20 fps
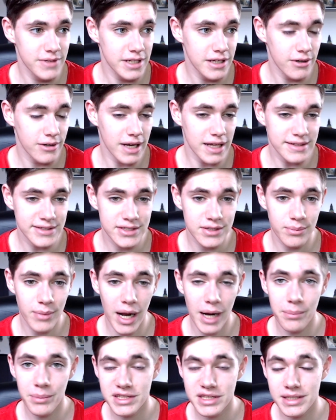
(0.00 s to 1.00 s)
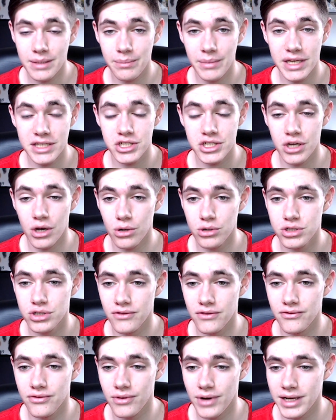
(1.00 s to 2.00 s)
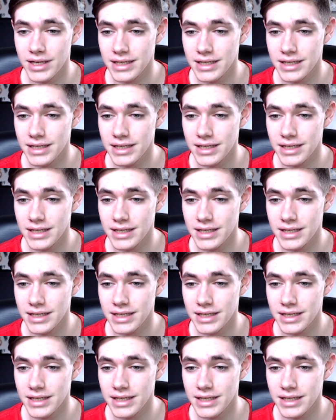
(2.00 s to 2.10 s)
Video ganz normal mit dem Match auch schon vor